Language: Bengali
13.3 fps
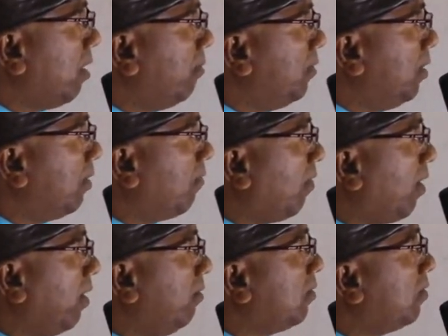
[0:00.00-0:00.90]
সাবজেক্ট
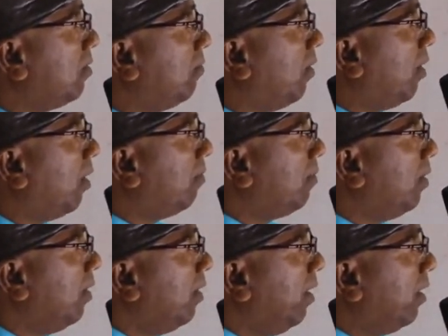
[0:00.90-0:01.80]
ফ্লাই হচ্ছে ভার্ব
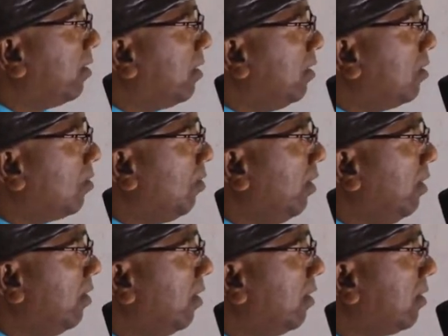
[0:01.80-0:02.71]
এক্সটেনশন
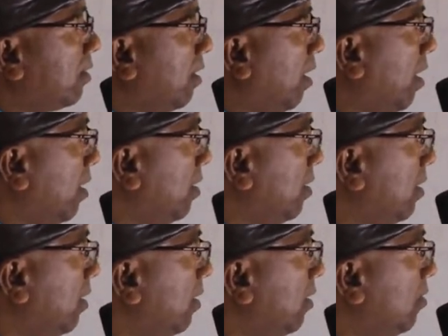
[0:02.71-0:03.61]
ইন দ্য স্কাই
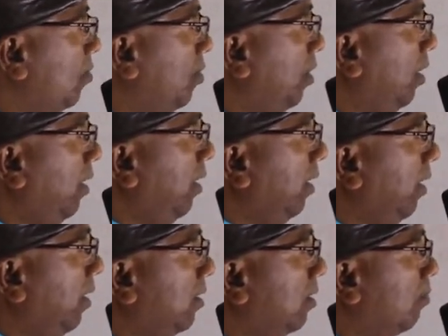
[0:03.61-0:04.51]
শি
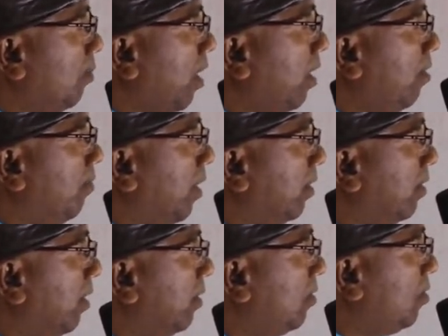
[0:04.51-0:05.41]
ইজ মাই
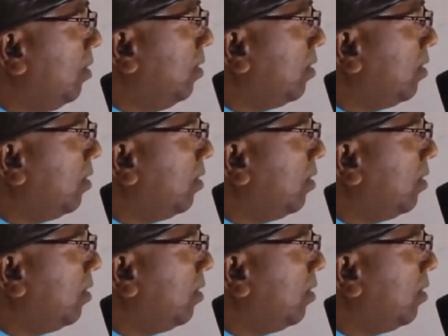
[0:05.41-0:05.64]
মাদার শি